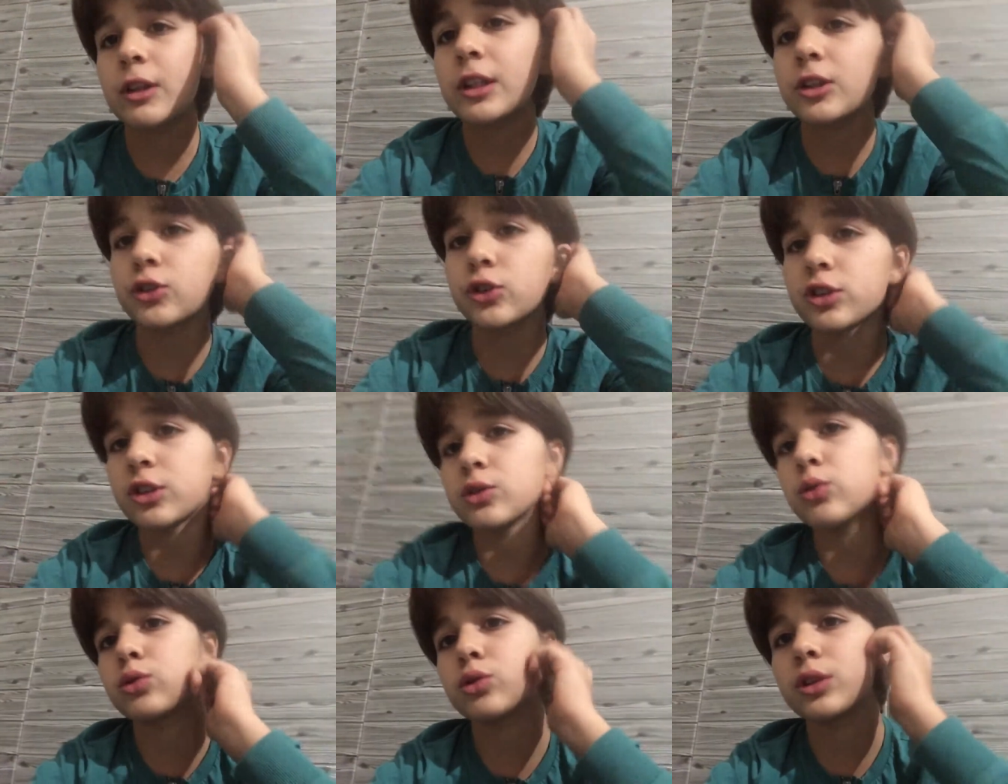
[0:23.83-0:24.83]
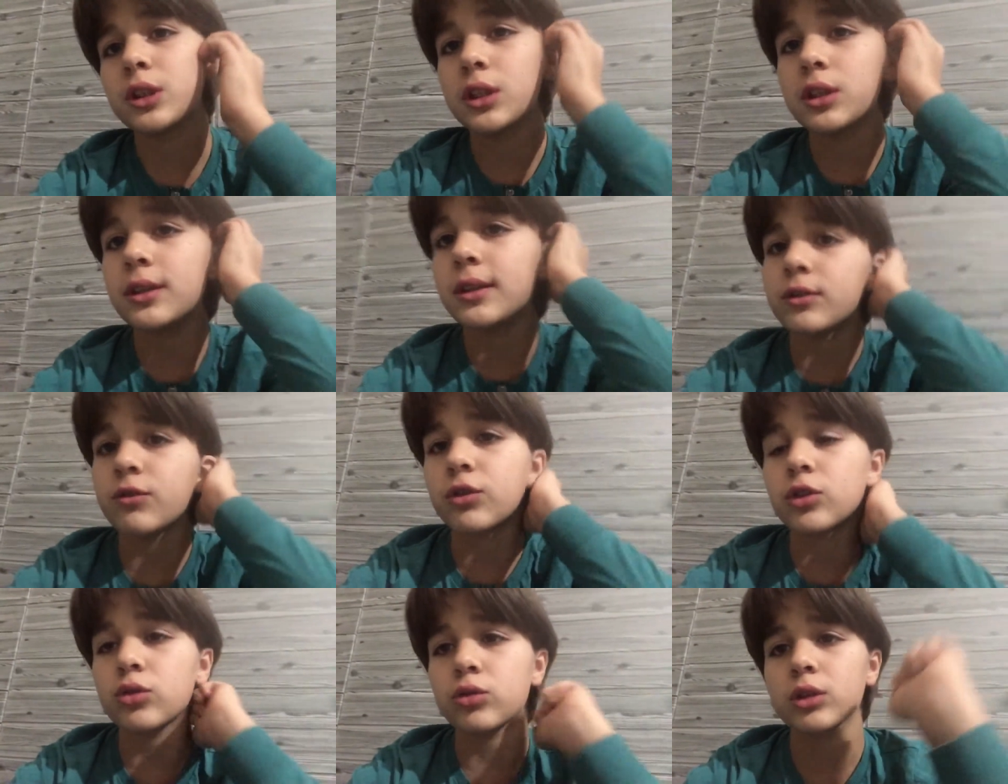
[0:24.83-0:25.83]
il sostituto di Chiellini
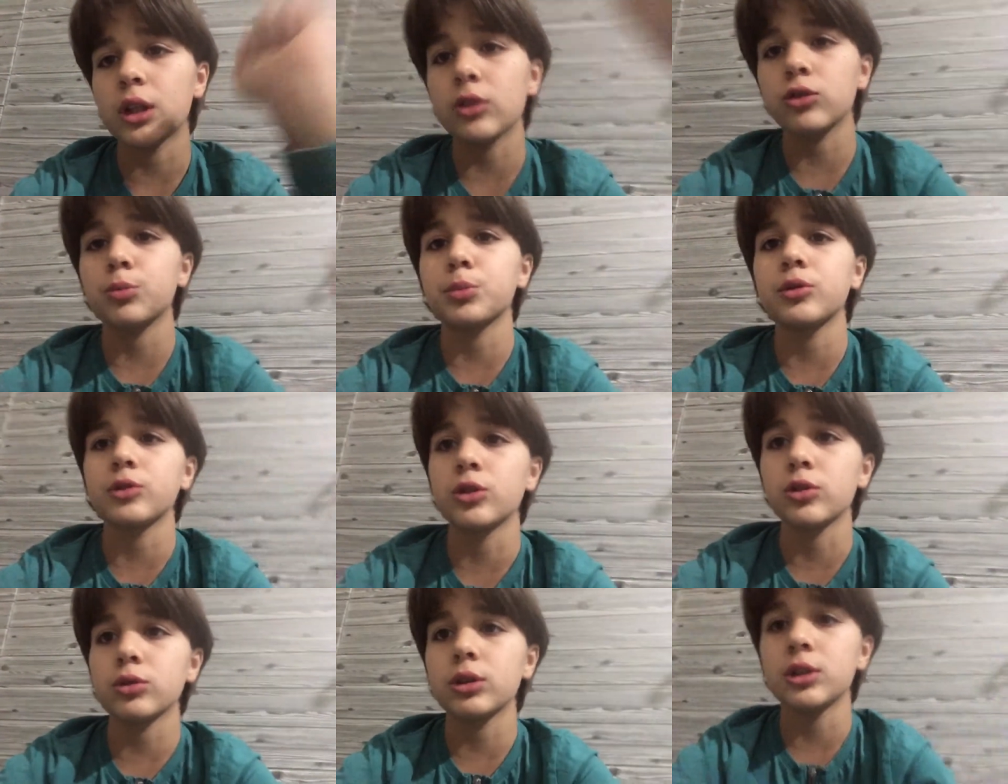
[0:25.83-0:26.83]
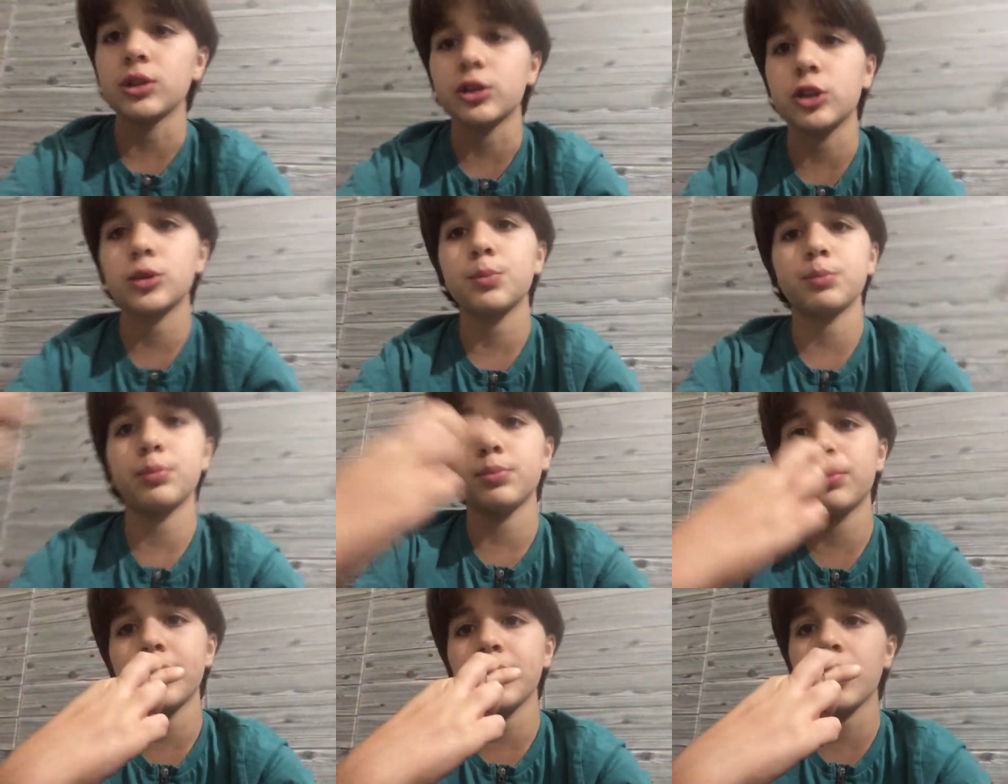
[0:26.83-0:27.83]
infortunato, il povero Chiellini.
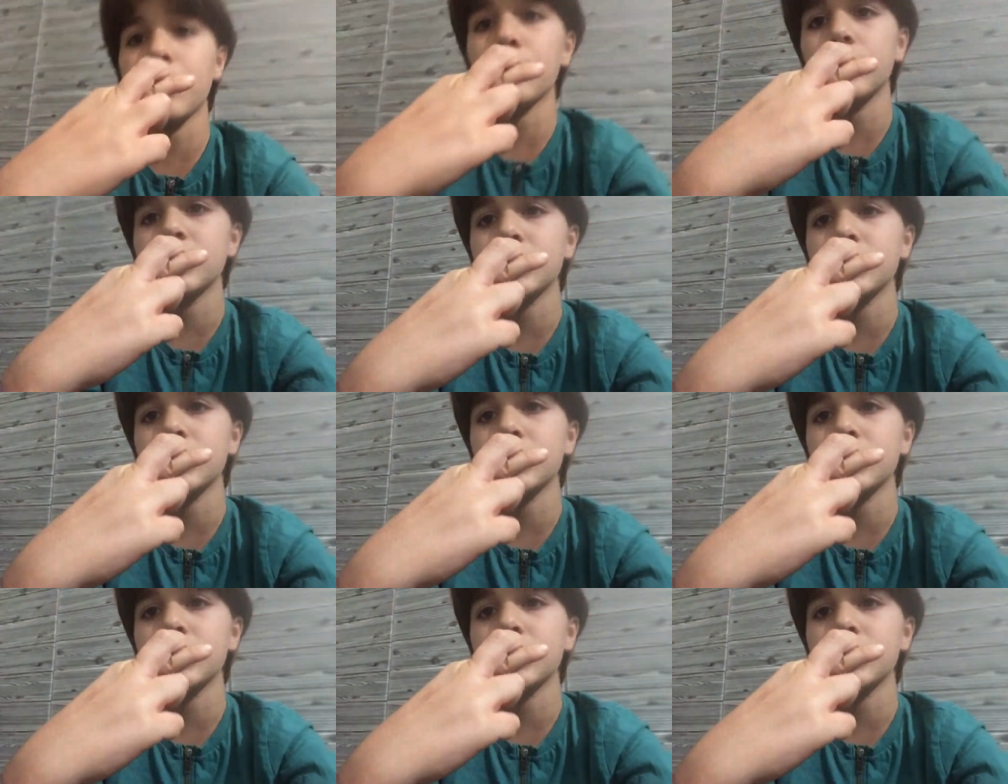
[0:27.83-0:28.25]
Speriamo che si